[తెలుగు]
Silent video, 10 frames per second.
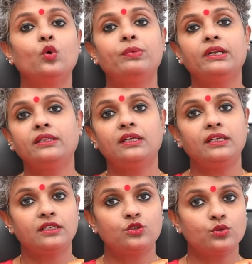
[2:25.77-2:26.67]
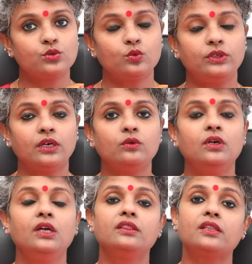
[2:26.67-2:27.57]
ఓపెన్ అయిందా లేదా చూసుకుంటారు
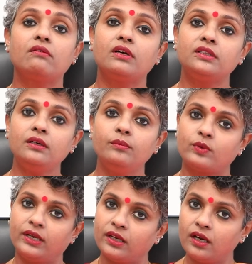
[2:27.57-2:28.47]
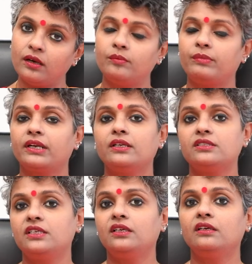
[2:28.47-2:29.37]
తర్వాత స్వయంగా
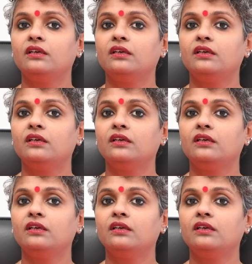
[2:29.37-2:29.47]
ప్రెగ్నెన్సీ